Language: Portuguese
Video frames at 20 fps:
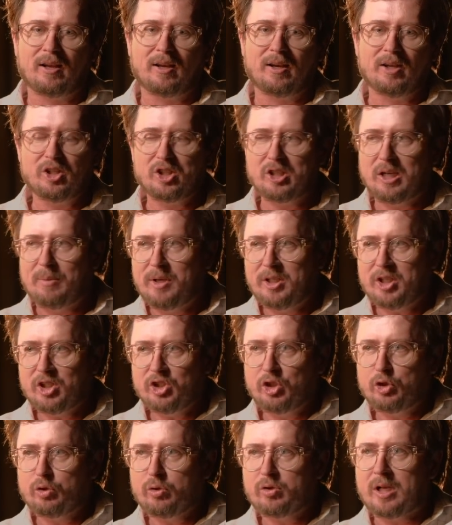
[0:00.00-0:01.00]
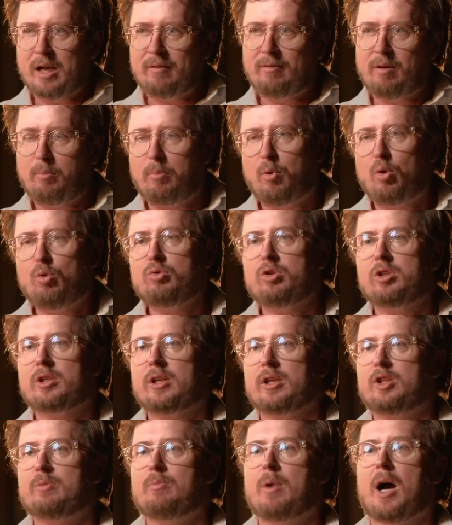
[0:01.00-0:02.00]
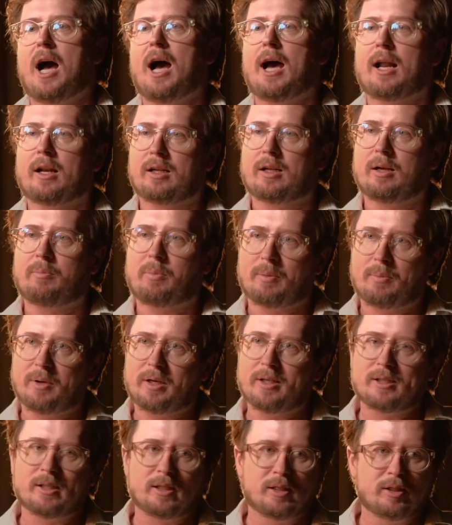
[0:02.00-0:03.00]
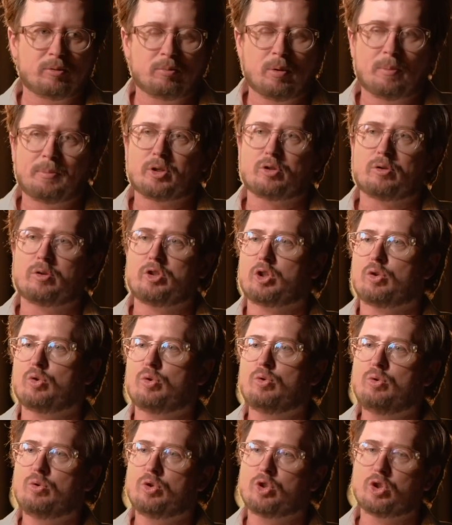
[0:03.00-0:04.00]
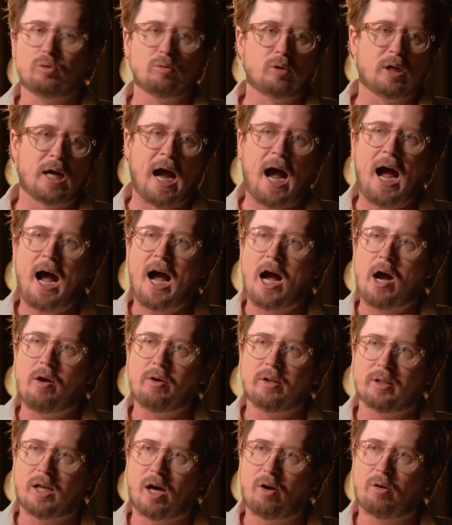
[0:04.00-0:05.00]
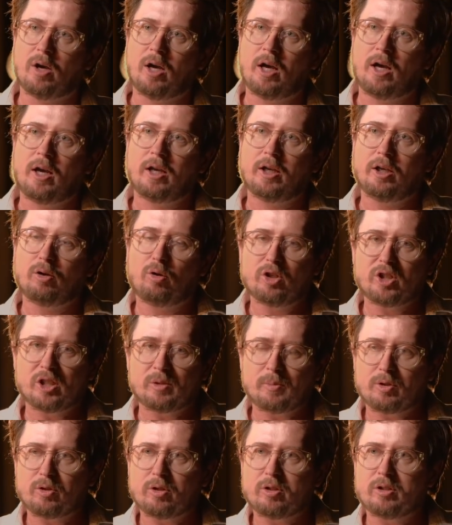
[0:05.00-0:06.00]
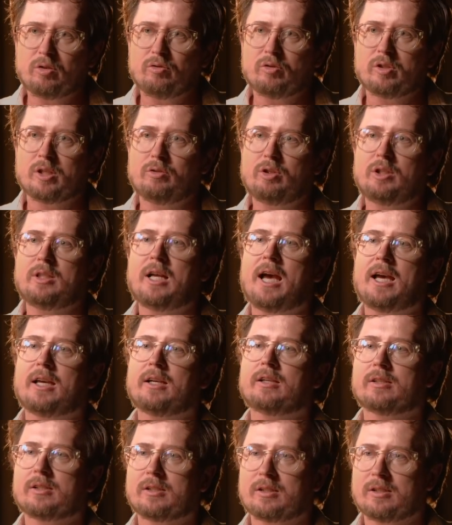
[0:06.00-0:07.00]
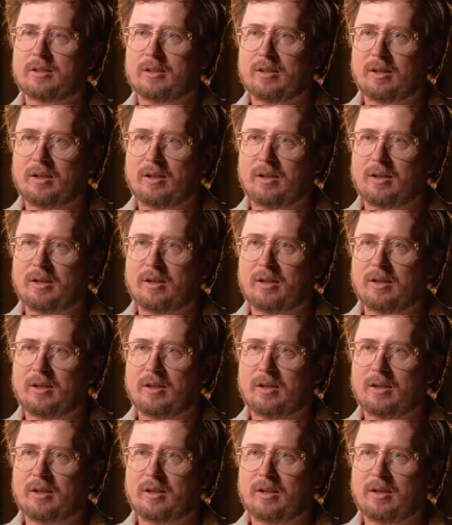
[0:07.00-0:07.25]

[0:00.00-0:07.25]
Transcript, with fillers: Antigamente a gente usava bolsa de marca para parecer uma pessoa de luxo, um carro e tal. E hoje as pessoas estão usando ideias.